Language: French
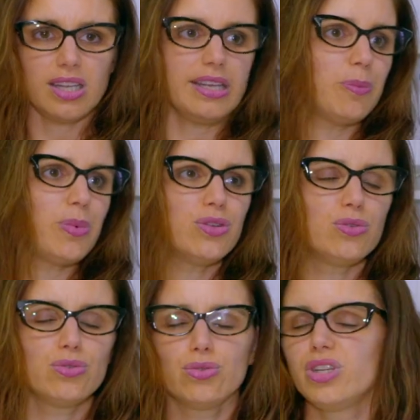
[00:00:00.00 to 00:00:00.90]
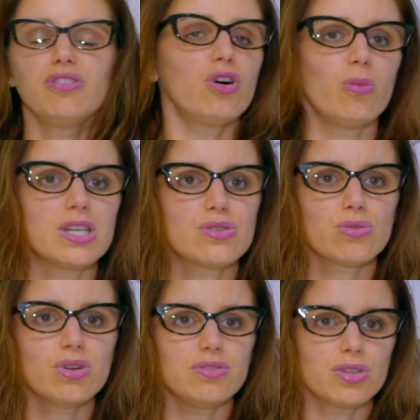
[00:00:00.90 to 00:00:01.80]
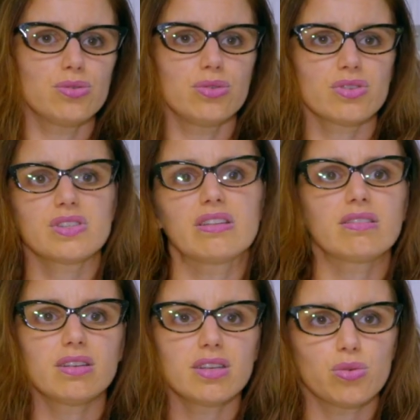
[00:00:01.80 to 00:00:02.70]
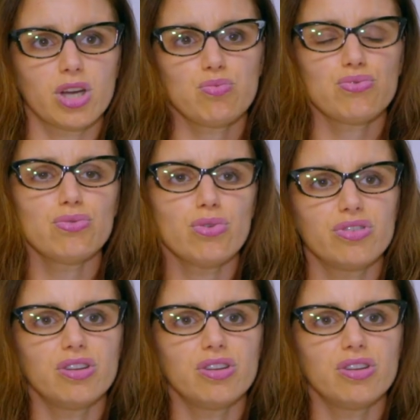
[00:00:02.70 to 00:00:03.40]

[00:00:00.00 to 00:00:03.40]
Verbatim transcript: Et il n'y a pas de, déformation avec une ancienneté qui aurait pu euh,